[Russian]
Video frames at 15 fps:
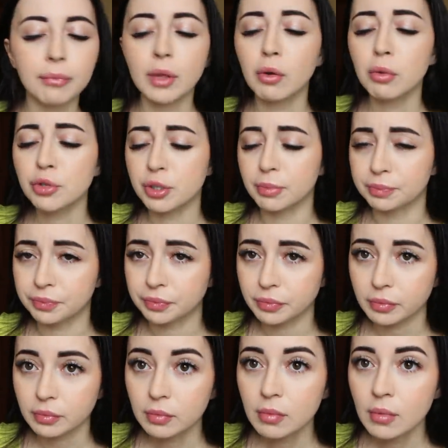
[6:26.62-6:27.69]
И, в общем,
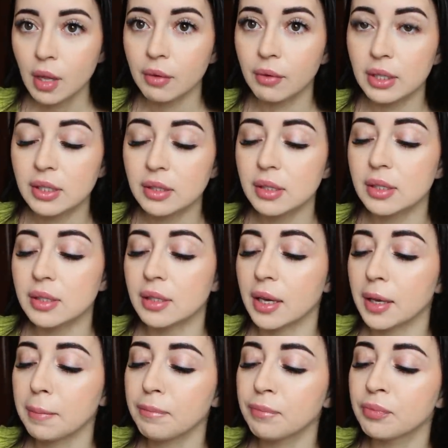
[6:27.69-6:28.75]
в один из
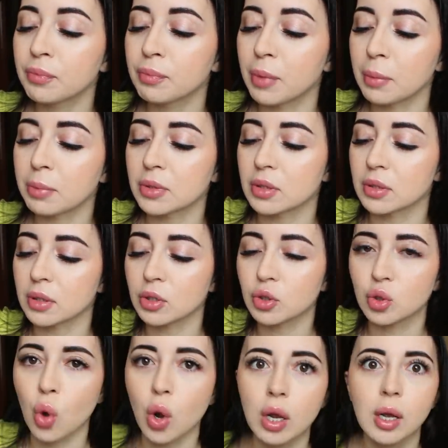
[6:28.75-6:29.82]
дней Папа сказал,
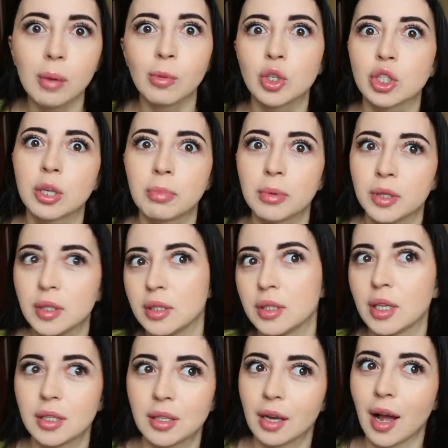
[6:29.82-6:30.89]
сколько можно платить
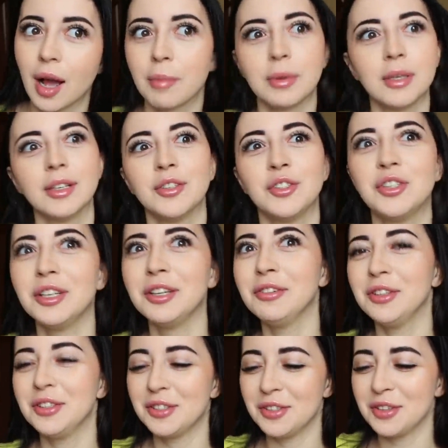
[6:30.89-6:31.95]
за это кабельное
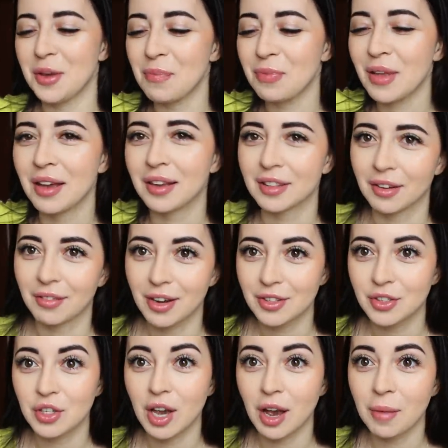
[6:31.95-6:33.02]
телевидение.
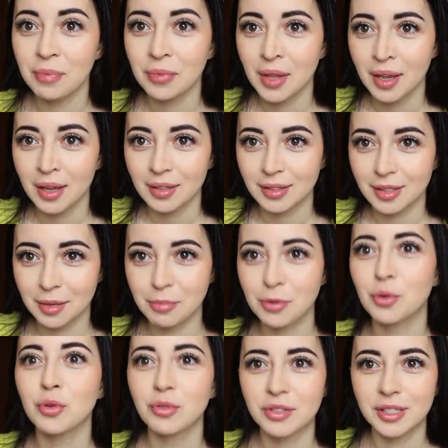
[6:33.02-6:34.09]
Давайте я
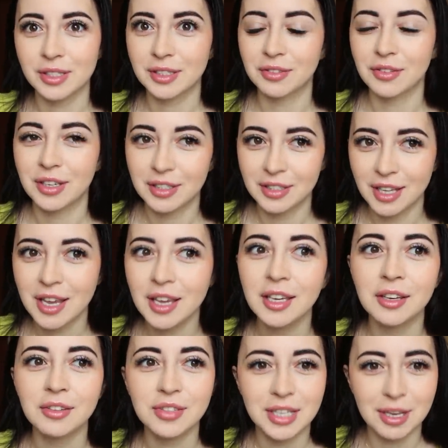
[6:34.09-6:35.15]
соберу все свои
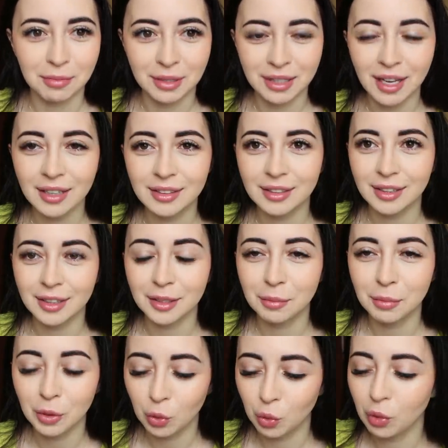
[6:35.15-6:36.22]
деньги, все манатки, и
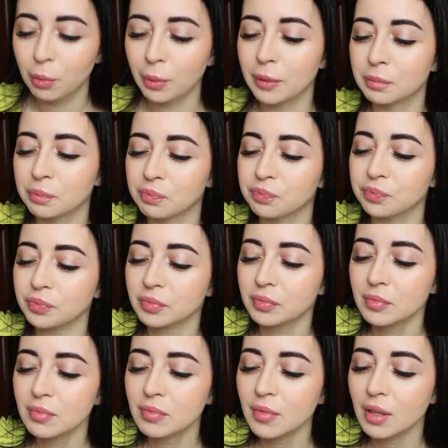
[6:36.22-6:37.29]
мы купим
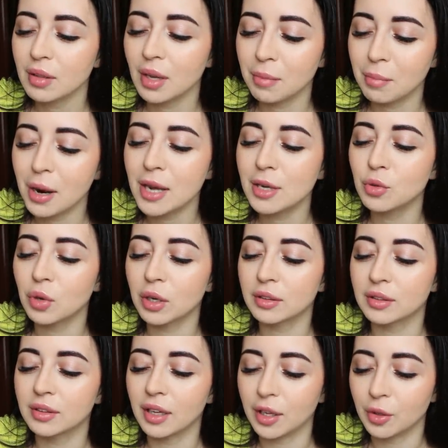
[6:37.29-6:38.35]
нормальную
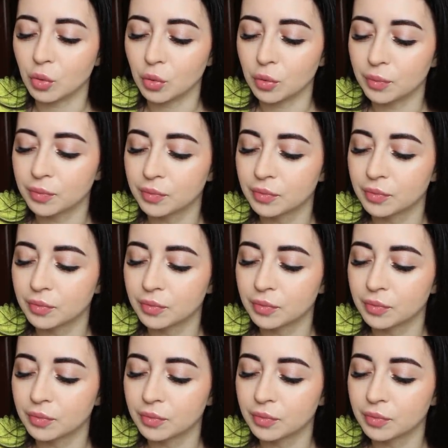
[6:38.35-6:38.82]
антенну.